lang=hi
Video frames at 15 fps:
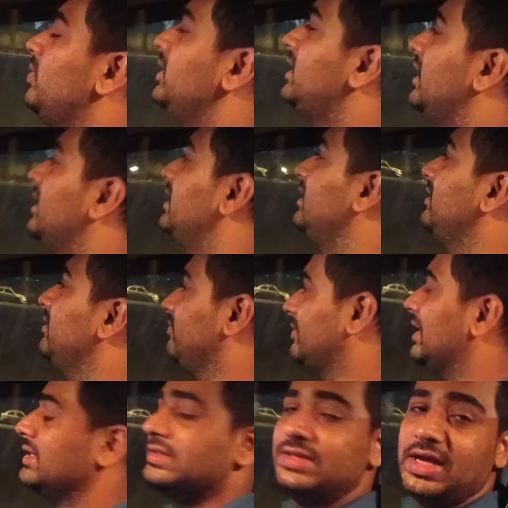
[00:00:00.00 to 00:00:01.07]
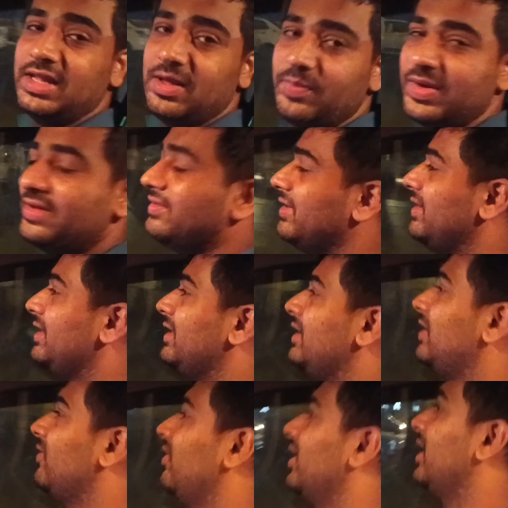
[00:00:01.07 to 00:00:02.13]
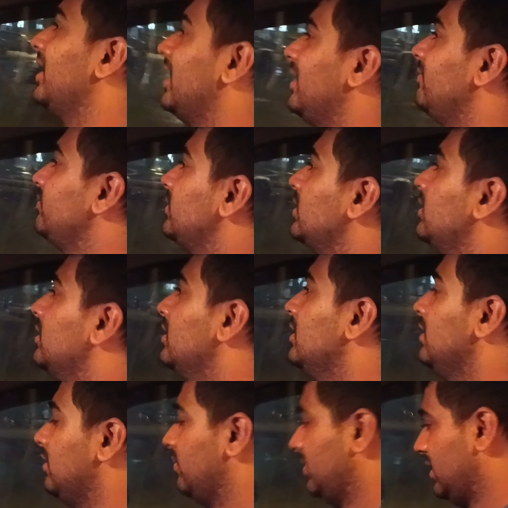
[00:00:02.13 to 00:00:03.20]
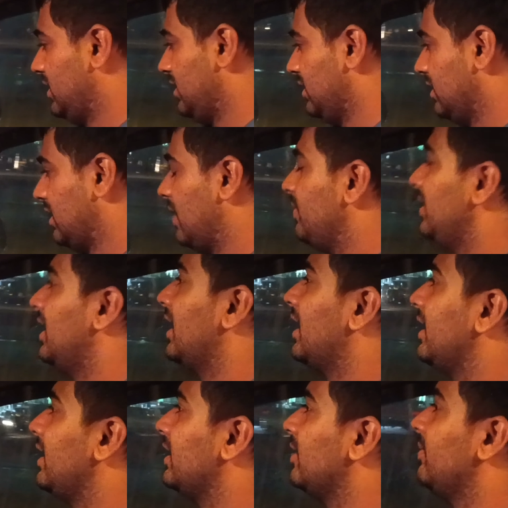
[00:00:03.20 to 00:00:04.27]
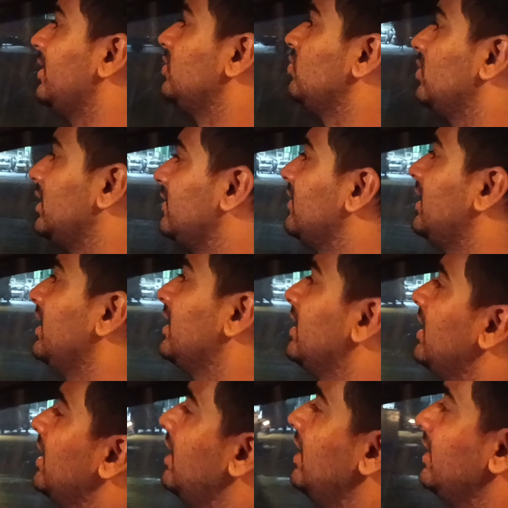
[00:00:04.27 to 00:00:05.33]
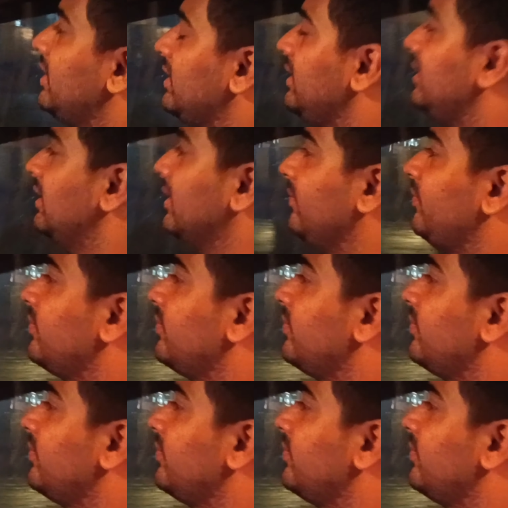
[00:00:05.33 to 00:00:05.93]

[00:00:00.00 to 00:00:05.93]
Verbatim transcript: भी था कि ज़्यादा पैसे दे रहे हैं वगैरह बट अभी लगाने के बाद थोड़ा ऐसा लग रहा है हाँ ठीक है